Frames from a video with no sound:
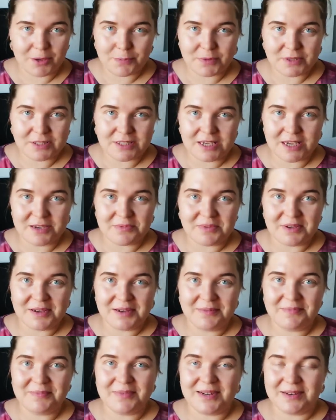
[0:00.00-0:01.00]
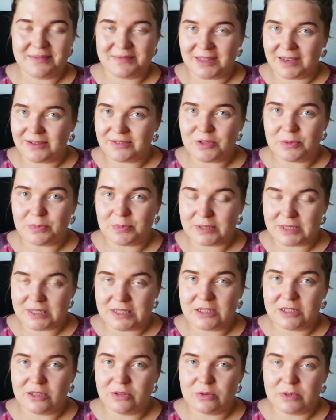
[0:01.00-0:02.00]
эпидемия, прям так все
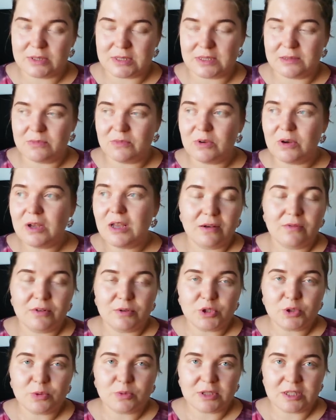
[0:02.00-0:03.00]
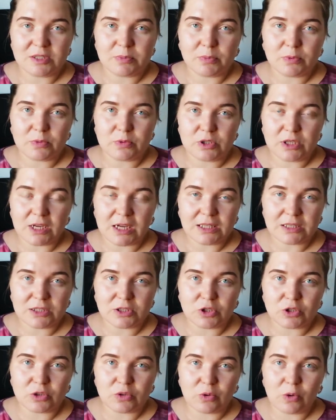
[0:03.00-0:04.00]
по-серьезному. В общем, у нас
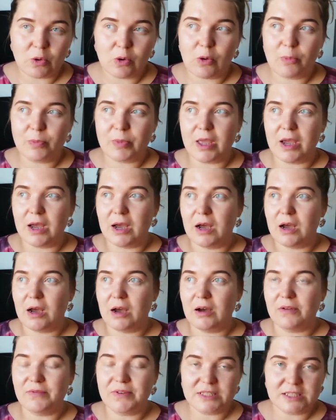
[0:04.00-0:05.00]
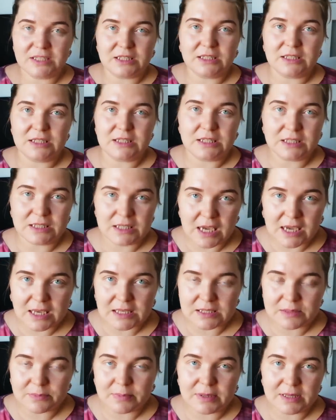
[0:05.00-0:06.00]
получается, что э, в один из
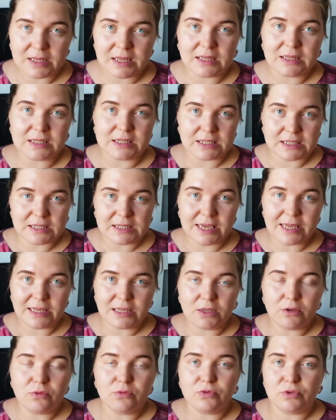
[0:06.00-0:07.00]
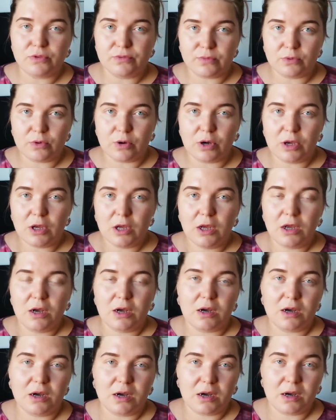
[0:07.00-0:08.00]
дней заболел Арсений, у него
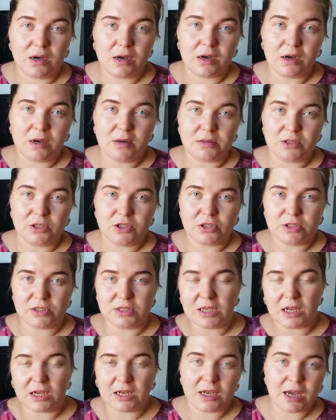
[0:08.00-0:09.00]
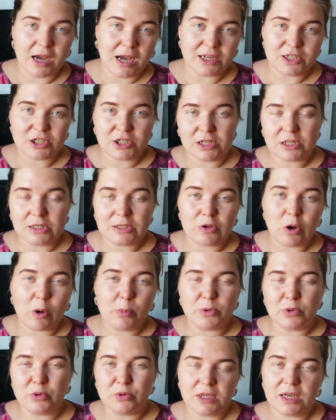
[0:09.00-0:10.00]
э, начался кашель,
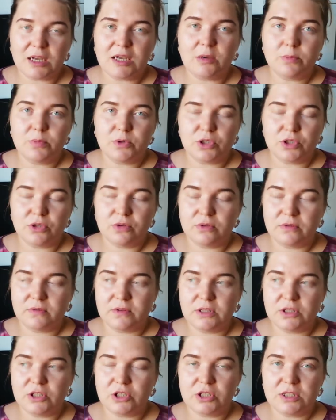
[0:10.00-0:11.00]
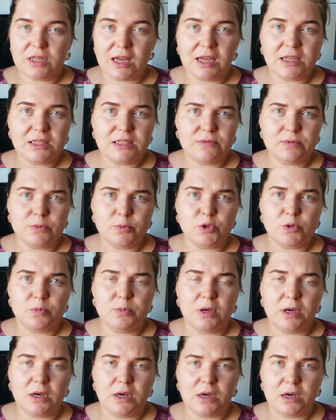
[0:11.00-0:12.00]
сопли. Ну, как обычно, урви начинается. В
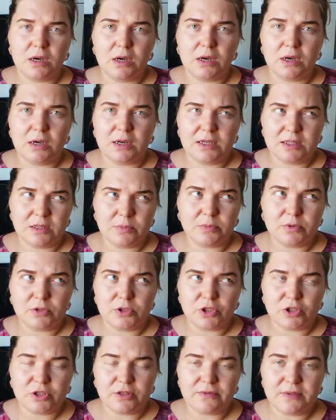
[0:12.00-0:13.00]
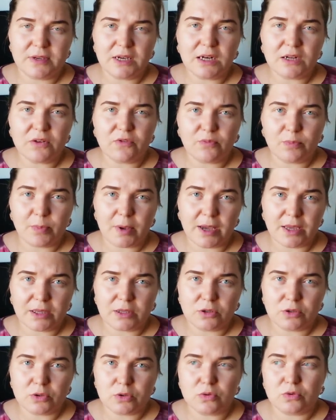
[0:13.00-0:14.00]
общем, э, это был четверг, в
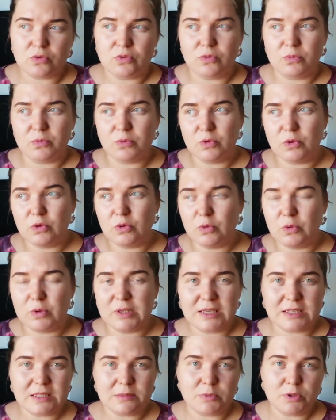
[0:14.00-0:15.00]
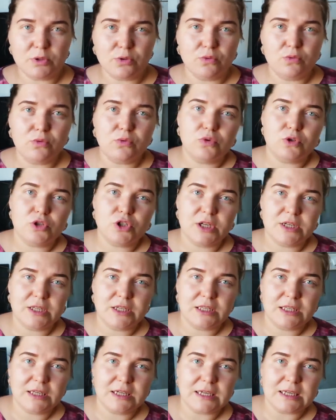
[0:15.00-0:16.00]
пятницу. Ну, я смотрю,
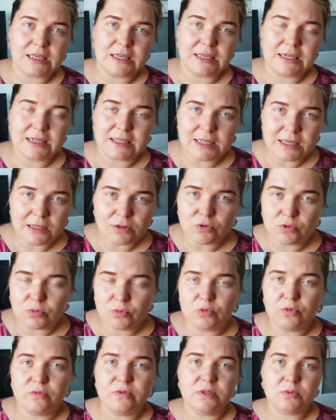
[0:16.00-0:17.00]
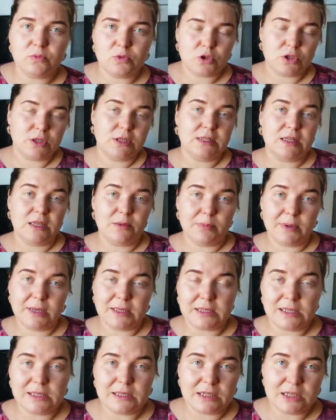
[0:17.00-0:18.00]
ухудшений никаких нет. Думаю, возможно, это
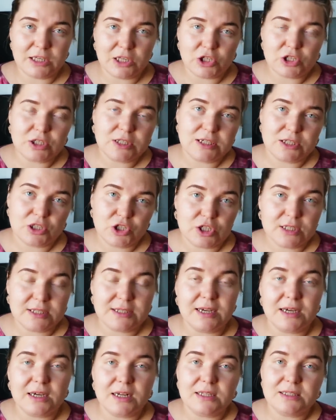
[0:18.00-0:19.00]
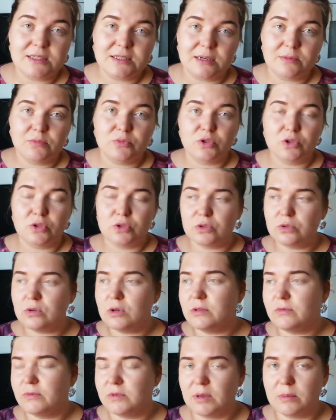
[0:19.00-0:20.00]
опять аллергическое. Сейчас как раз самый
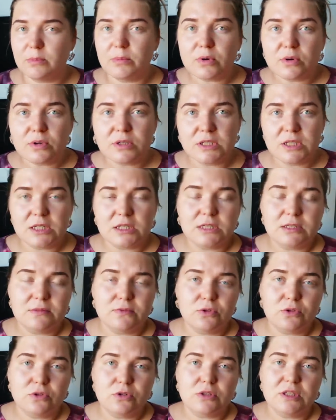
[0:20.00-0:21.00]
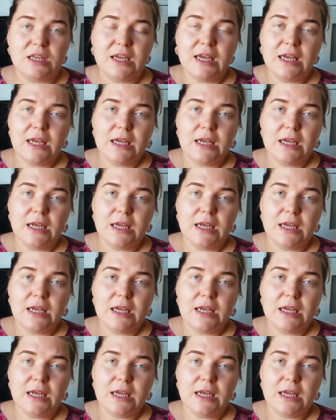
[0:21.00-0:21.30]
сезон, в амброзия цветет.